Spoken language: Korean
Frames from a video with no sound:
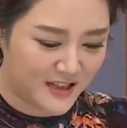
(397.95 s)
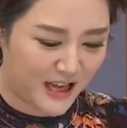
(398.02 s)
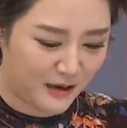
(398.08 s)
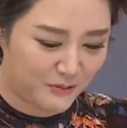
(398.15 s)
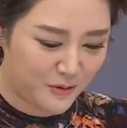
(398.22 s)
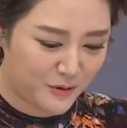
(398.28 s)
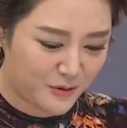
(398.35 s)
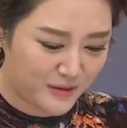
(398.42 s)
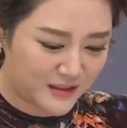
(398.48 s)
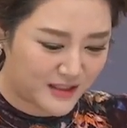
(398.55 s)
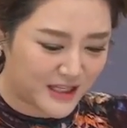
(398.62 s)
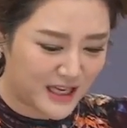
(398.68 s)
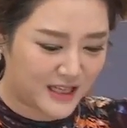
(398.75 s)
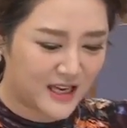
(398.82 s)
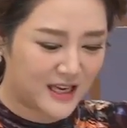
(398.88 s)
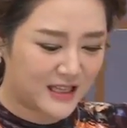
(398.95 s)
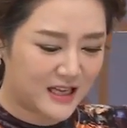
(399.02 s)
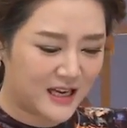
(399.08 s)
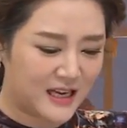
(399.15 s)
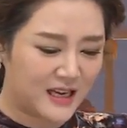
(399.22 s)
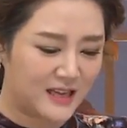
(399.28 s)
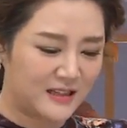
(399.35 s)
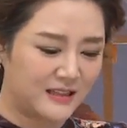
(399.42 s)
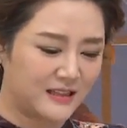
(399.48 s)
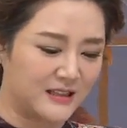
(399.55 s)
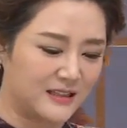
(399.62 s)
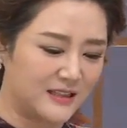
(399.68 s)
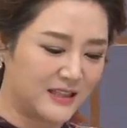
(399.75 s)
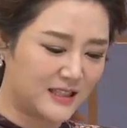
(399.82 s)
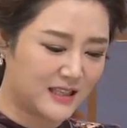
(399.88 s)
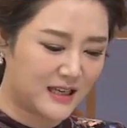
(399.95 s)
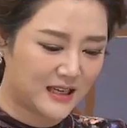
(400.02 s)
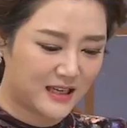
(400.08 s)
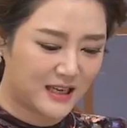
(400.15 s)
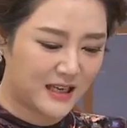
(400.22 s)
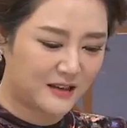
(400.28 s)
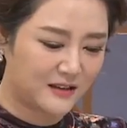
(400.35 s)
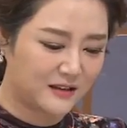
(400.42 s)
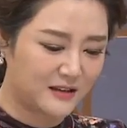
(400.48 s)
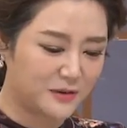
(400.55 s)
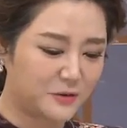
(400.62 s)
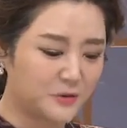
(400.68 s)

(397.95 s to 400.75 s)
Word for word: 양복을 재단한 그 시작했던 그